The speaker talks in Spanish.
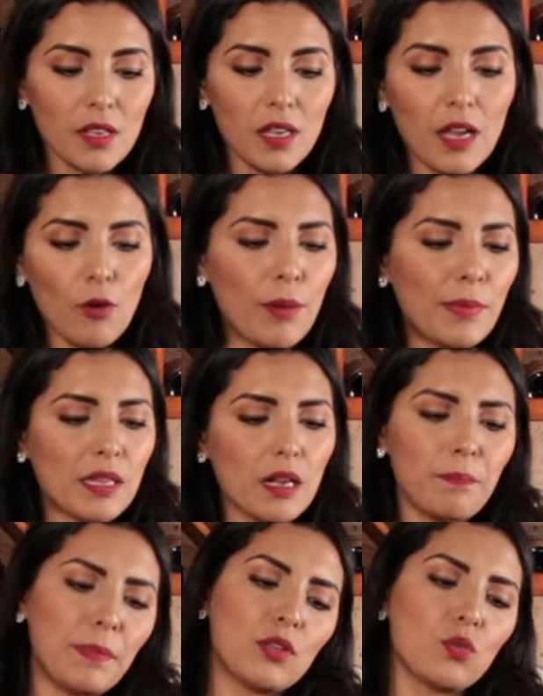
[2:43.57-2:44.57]
Y obviamente
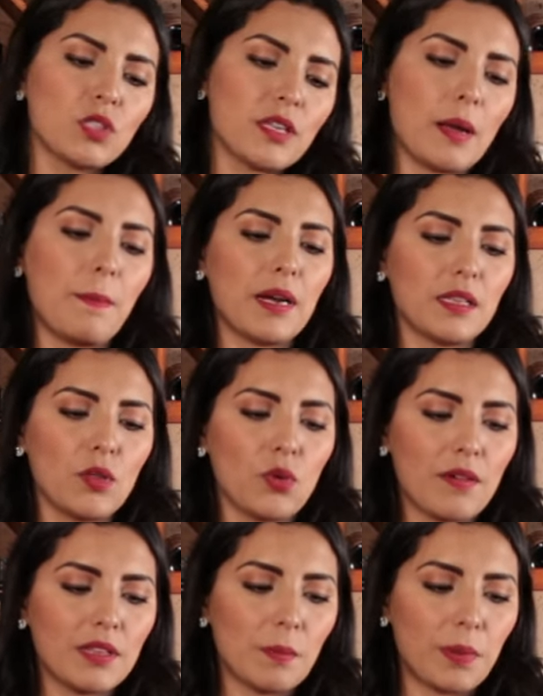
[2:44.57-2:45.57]
el Petrus era parte de
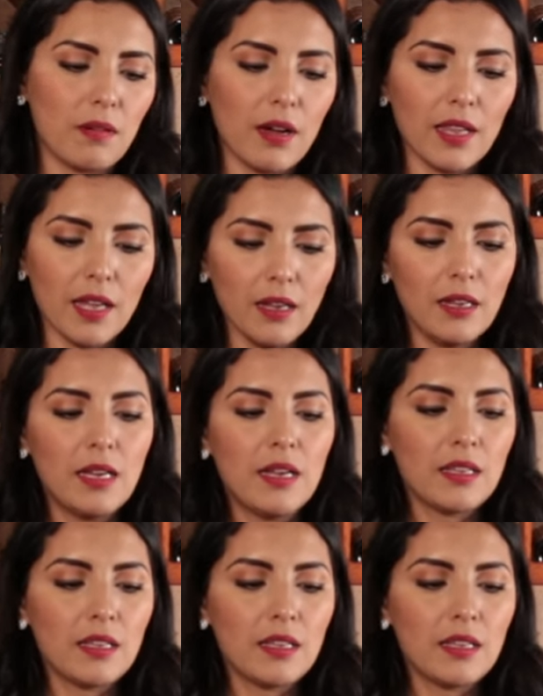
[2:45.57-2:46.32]
una venta privada